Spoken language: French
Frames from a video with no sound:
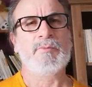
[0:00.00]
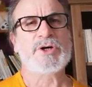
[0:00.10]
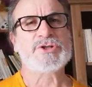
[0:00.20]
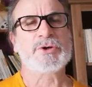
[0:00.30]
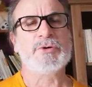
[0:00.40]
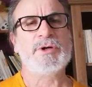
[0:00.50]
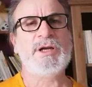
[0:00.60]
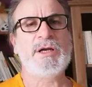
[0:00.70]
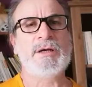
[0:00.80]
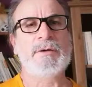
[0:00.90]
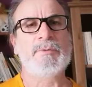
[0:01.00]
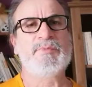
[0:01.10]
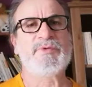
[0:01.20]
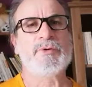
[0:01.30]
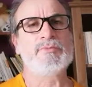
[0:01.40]
moi, je connais le
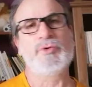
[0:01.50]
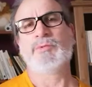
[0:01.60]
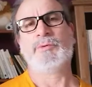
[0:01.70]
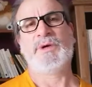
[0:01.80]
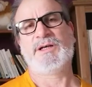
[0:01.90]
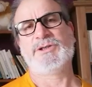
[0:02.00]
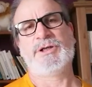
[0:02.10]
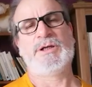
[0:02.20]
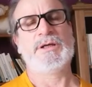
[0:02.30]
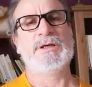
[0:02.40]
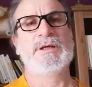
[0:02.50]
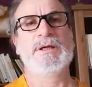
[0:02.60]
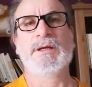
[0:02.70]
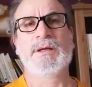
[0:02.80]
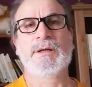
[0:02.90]
psaume du bon berger.
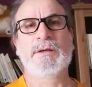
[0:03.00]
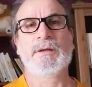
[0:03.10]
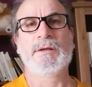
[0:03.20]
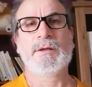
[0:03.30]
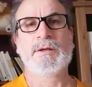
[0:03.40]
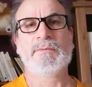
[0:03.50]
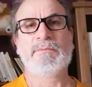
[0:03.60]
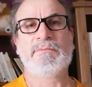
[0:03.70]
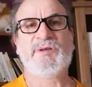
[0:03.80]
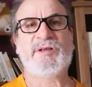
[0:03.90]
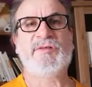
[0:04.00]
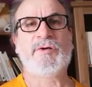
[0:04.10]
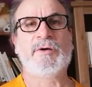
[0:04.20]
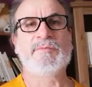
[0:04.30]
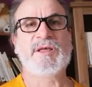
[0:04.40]
Et cet
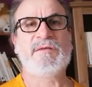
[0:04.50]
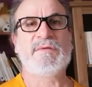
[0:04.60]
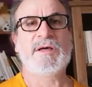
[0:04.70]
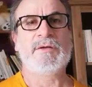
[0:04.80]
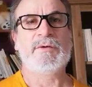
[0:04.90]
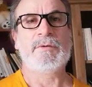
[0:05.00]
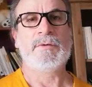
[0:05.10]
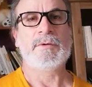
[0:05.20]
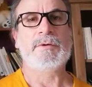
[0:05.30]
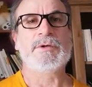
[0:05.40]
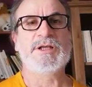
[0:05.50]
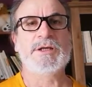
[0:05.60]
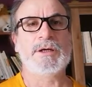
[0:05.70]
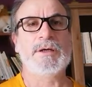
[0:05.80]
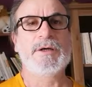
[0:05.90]
homme qui vient de le
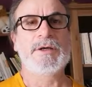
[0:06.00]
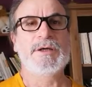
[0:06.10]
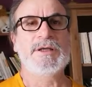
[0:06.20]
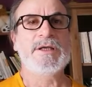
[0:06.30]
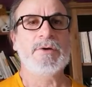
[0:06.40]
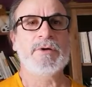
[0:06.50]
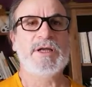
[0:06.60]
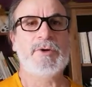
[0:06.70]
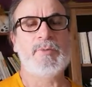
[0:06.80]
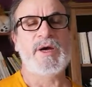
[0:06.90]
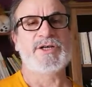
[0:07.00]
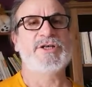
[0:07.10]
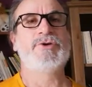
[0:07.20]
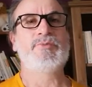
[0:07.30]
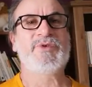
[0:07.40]
relire, il connaît le
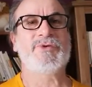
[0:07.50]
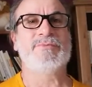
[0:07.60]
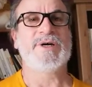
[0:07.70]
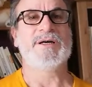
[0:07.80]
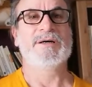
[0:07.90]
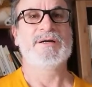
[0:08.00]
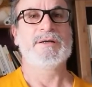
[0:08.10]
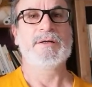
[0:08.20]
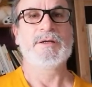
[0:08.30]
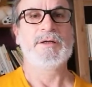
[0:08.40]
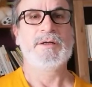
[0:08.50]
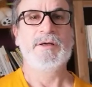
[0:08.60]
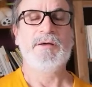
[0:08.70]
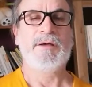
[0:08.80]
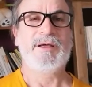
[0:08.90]
berger du psaume.
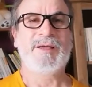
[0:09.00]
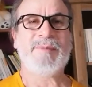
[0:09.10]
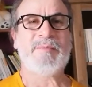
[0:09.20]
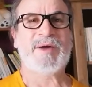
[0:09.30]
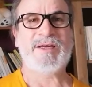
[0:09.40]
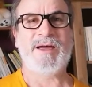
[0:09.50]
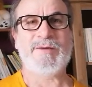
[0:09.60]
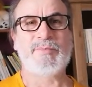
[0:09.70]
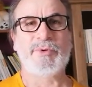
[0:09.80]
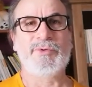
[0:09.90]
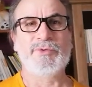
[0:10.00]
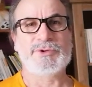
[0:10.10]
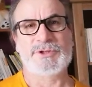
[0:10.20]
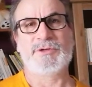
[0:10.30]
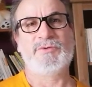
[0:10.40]
Ma prière pour nous
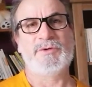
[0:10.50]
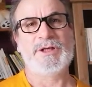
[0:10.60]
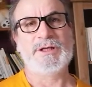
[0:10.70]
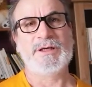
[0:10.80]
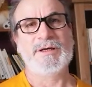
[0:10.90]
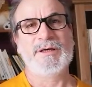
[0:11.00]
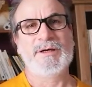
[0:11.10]
aujourd'hui,